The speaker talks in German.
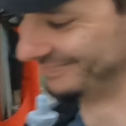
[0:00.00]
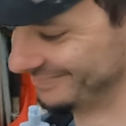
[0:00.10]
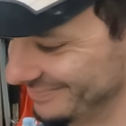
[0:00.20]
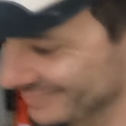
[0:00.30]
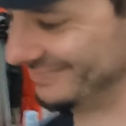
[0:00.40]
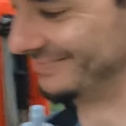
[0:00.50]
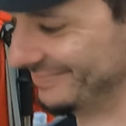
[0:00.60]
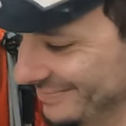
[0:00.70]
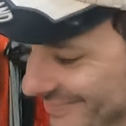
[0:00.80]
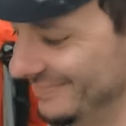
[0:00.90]
ja, und dann
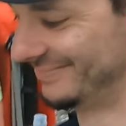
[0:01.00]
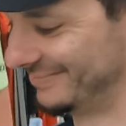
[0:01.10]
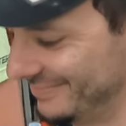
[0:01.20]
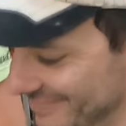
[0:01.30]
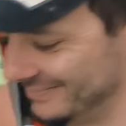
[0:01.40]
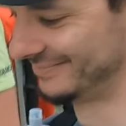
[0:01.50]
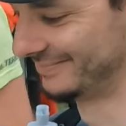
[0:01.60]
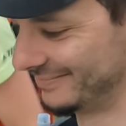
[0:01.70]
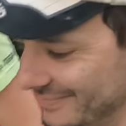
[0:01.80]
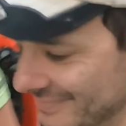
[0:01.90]
ist es halt die Entscheidung auf
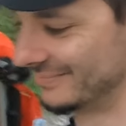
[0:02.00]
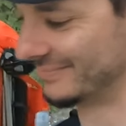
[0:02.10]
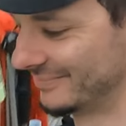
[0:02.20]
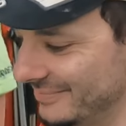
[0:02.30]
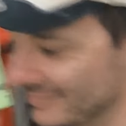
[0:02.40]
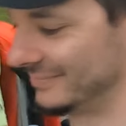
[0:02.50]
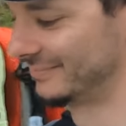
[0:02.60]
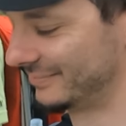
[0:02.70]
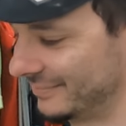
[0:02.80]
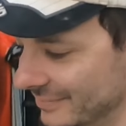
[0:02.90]
Mountain gekommen.
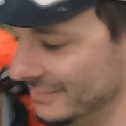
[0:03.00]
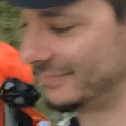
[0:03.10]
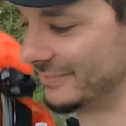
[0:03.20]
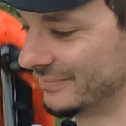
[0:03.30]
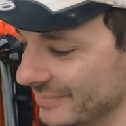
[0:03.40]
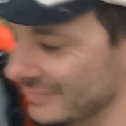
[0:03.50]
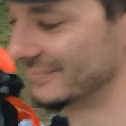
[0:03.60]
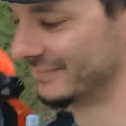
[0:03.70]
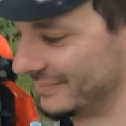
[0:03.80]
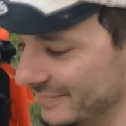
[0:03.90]
Und als ich mir den Namen
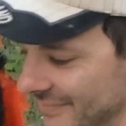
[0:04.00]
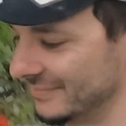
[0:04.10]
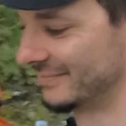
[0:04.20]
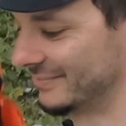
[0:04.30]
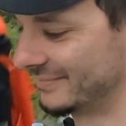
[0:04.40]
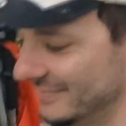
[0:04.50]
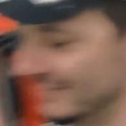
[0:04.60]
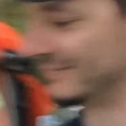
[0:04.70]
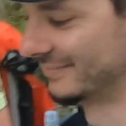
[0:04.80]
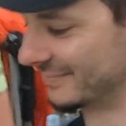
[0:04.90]
überlegt habe, habe ich
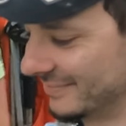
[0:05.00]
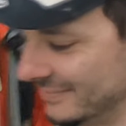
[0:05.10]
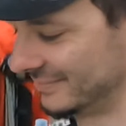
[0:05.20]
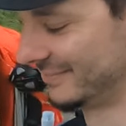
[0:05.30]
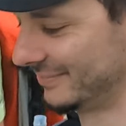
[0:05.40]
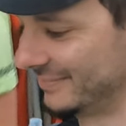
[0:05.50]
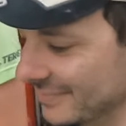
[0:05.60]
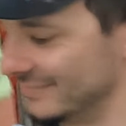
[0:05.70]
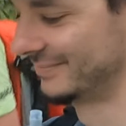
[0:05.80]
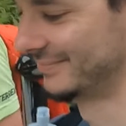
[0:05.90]
gerade
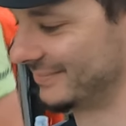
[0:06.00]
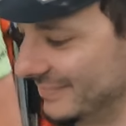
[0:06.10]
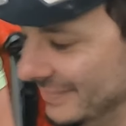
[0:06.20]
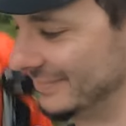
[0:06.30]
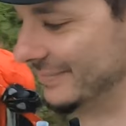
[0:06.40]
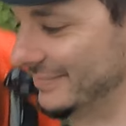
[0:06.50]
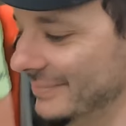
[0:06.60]
äh, äh, The